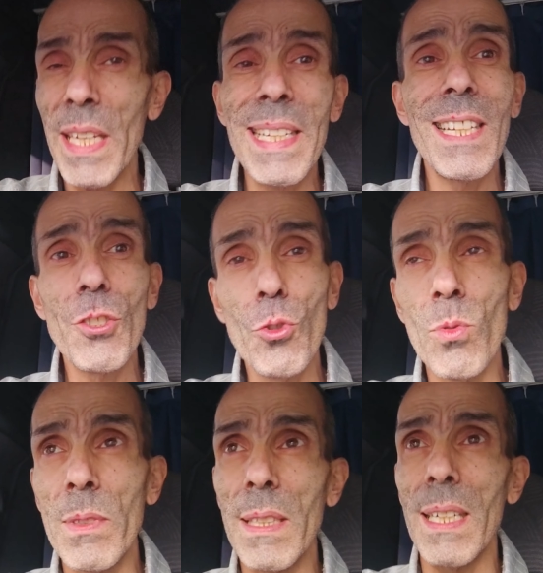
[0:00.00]
e in
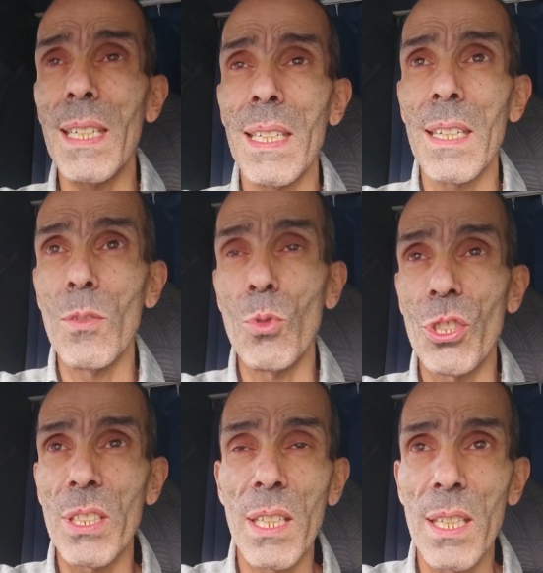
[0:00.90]
aggiunta alla
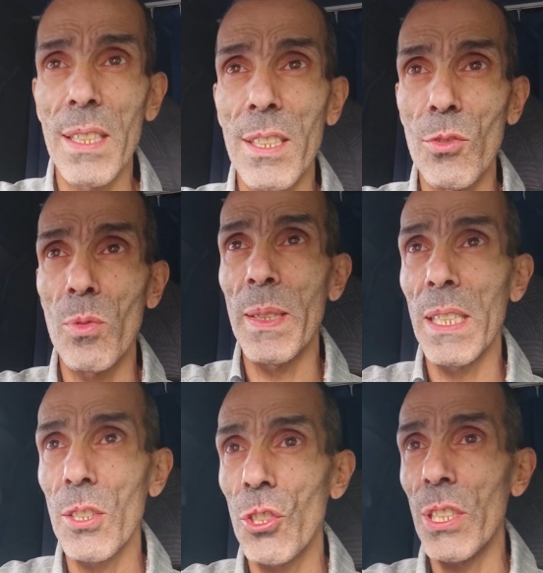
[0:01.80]
luce della
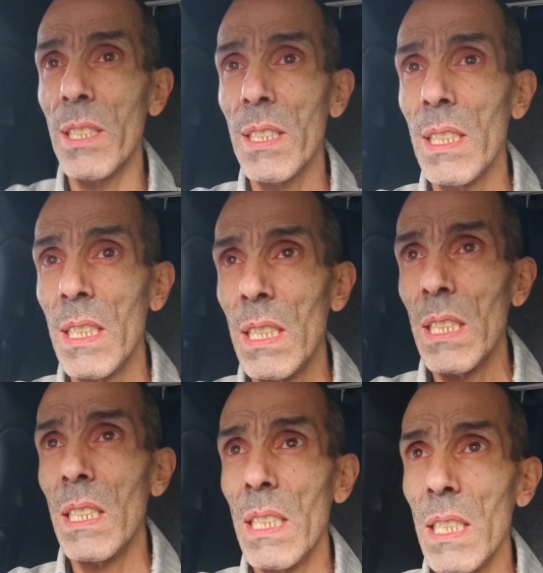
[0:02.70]
retromarcia
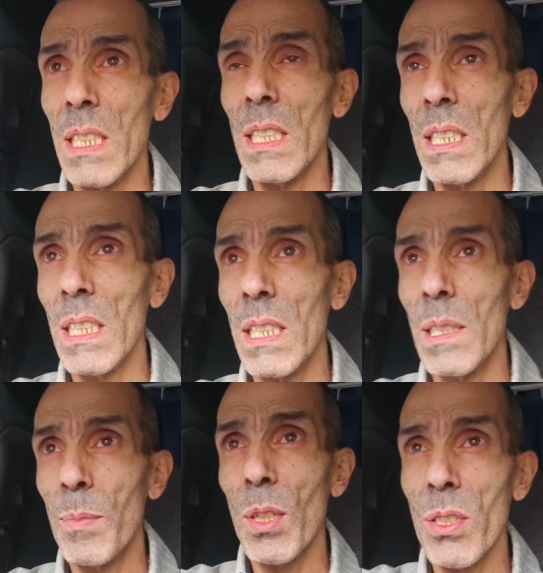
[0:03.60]

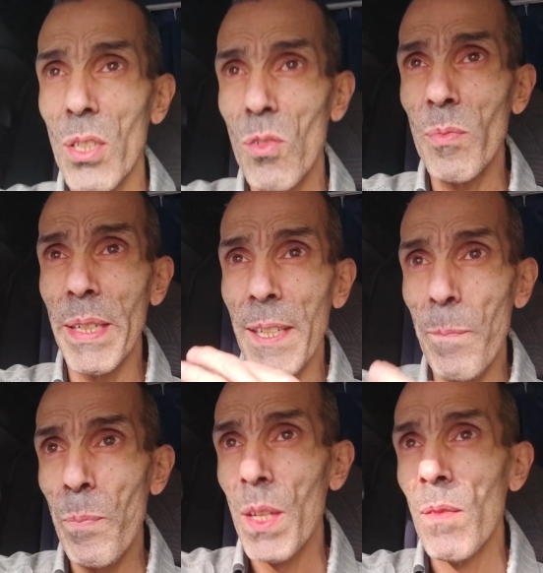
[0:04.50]
eh, però
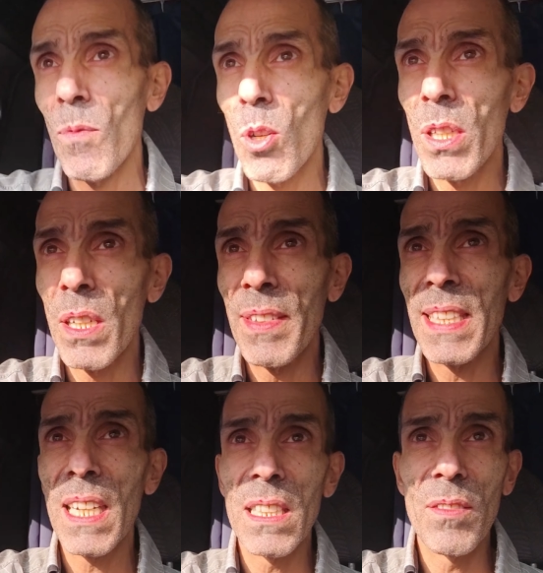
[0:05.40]
siccome voglio
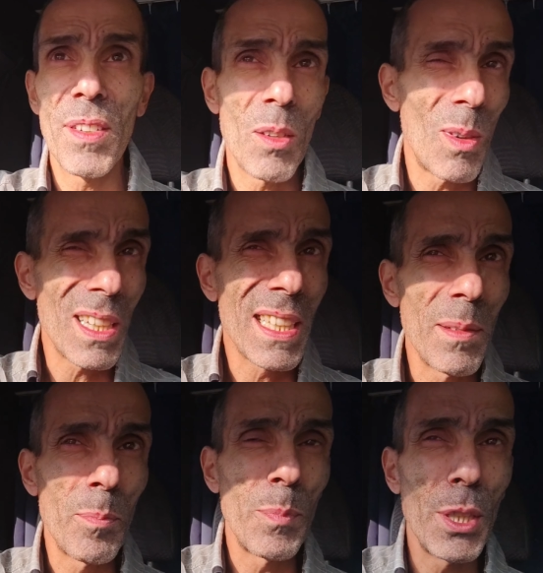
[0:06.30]
evitare di fare
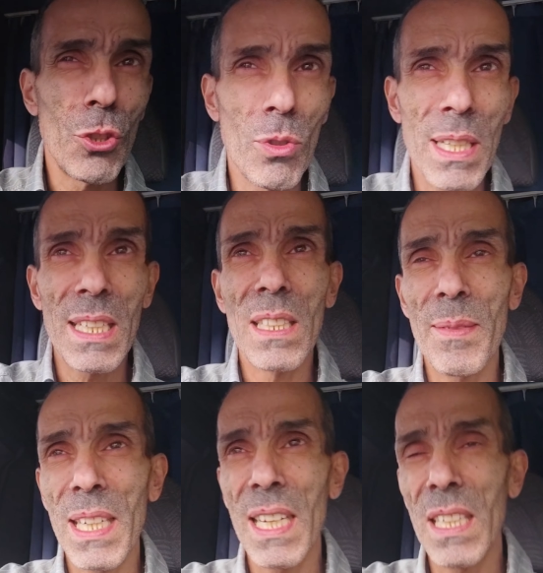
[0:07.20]
qualche
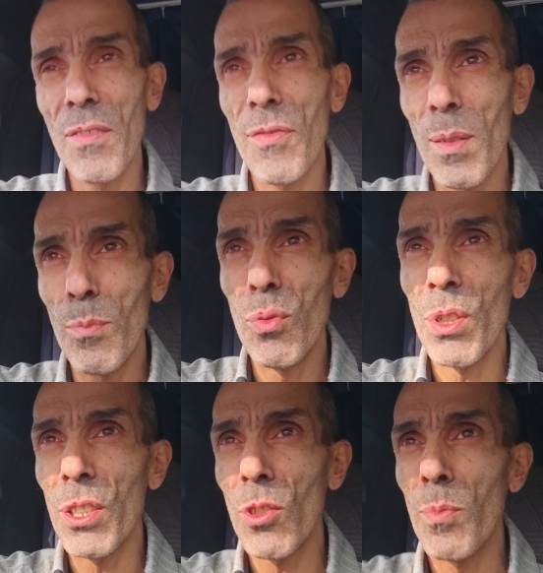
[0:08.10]
pecionata magari a fa
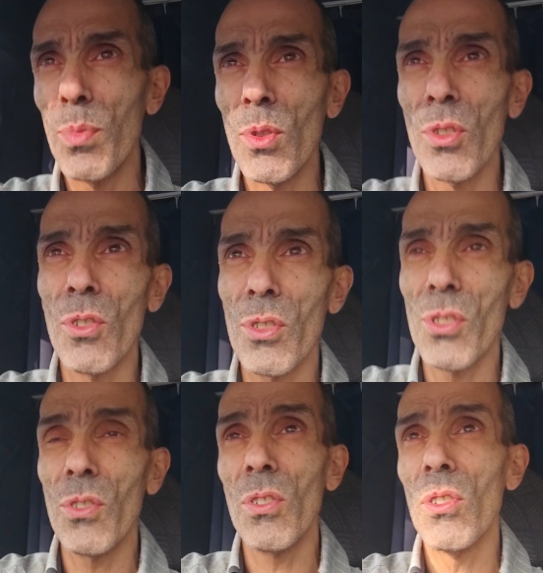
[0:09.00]
buchi troppo
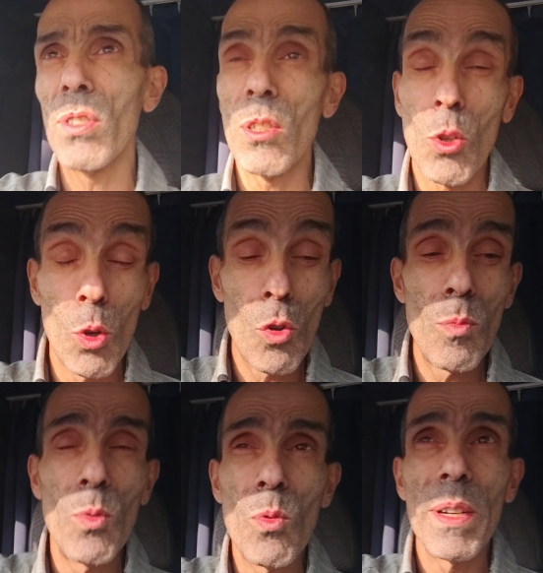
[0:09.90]
grossi o cose o
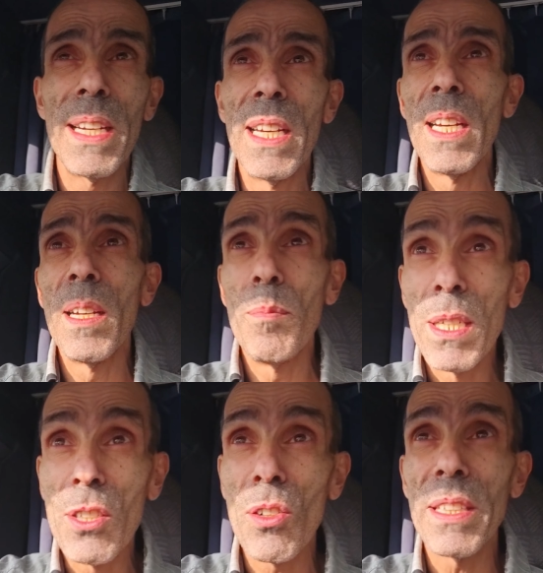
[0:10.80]
comunque
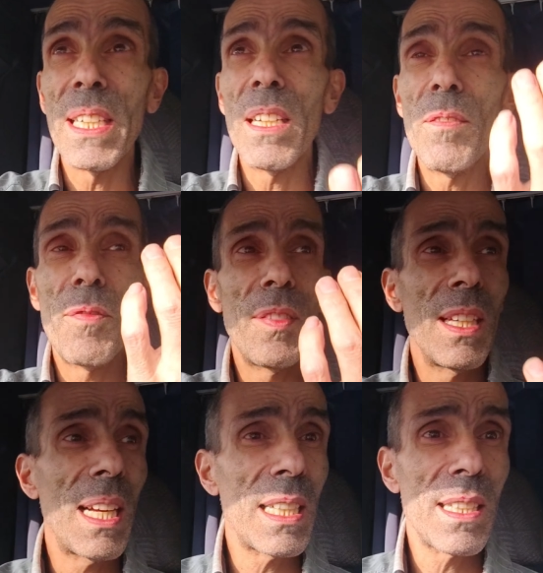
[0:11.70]
bisogna
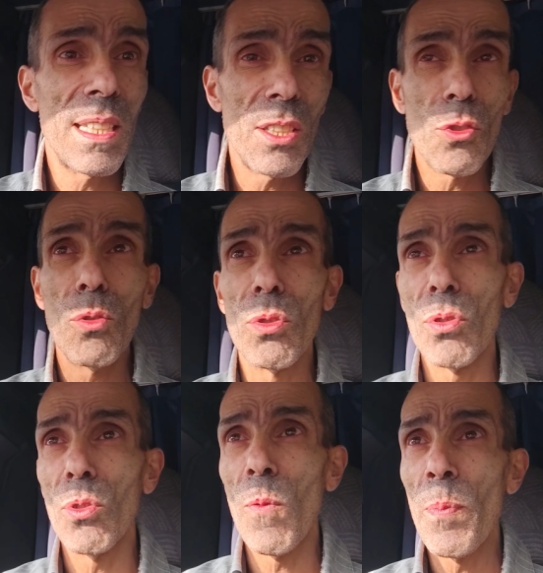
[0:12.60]
infilarsi
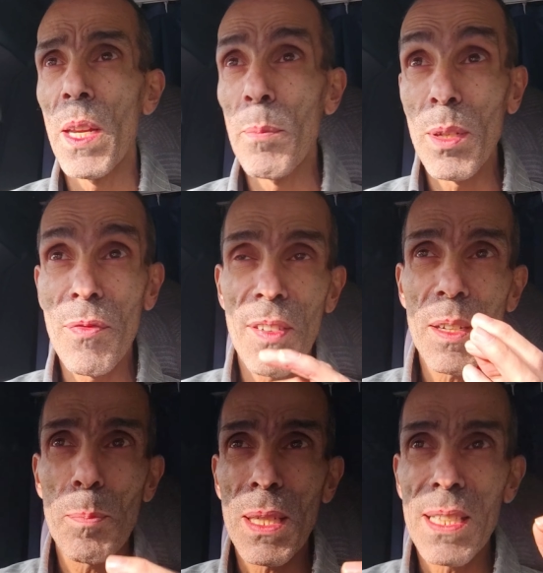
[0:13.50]
sotto per
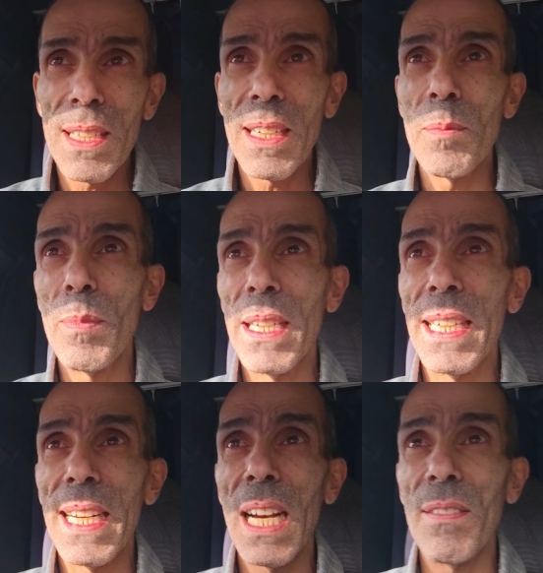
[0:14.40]
far passare
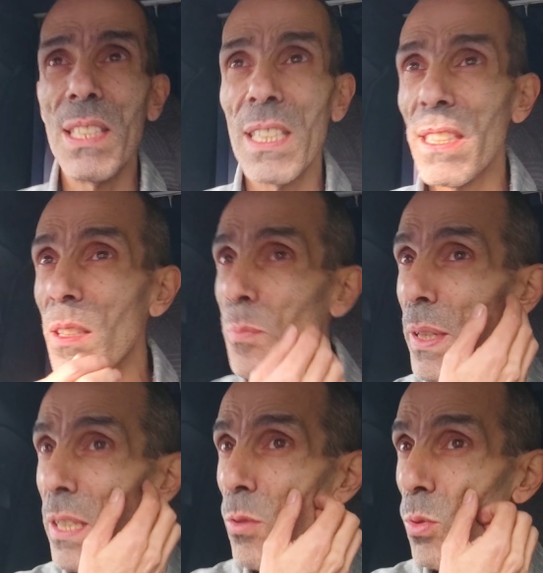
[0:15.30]
bene i cavi dietro al
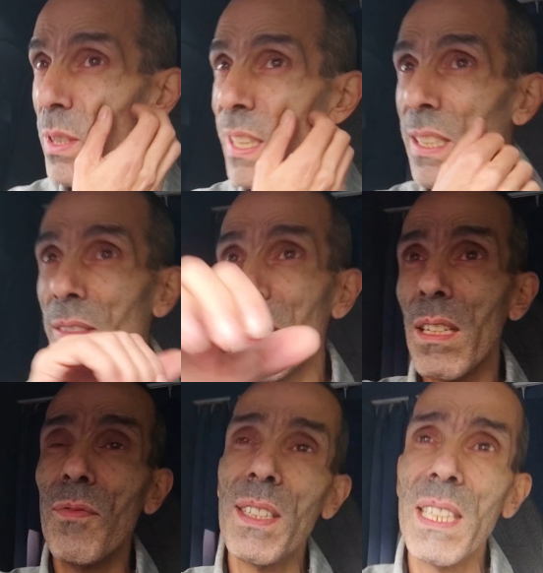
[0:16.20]
paraurti e
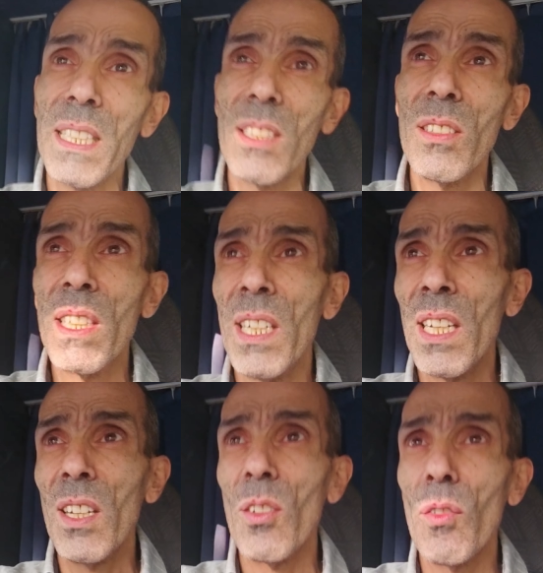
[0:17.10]
arrivare al fanalino
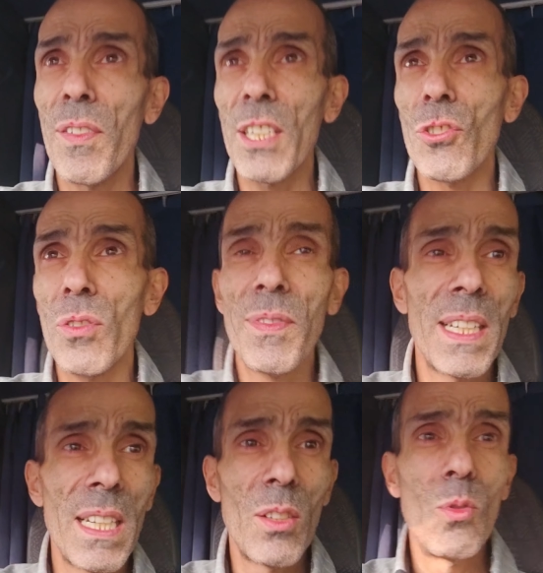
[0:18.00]
lo faccio
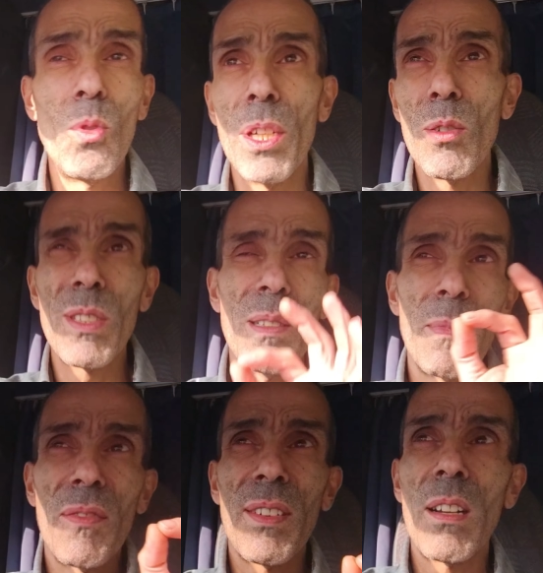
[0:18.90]
fare a lui così
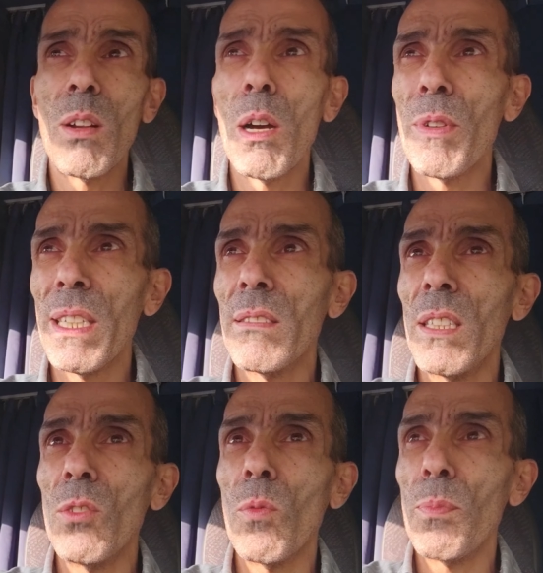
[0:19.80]
mi fa
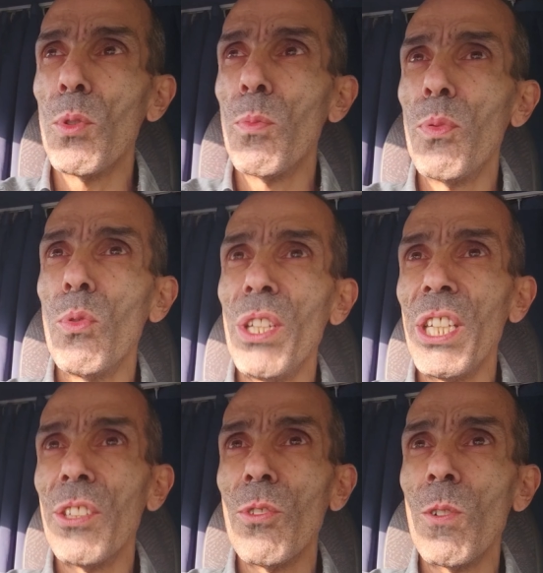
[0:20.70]
l'aurettino più
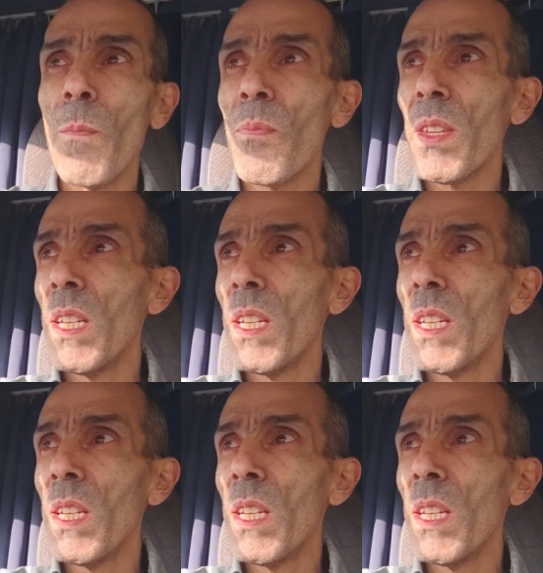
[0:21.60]
pulito